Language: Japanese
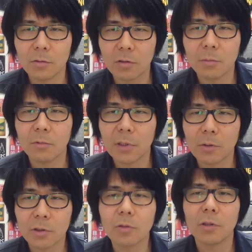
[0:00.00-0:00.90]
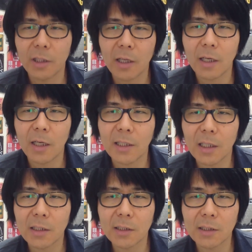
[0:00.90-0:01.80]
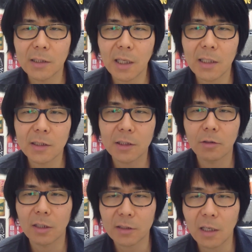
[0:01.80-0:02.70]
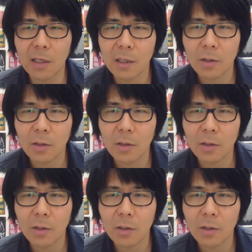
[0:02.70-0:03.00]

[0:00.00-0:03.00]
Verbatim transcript: それでもすごいねやりがいっていうかさ、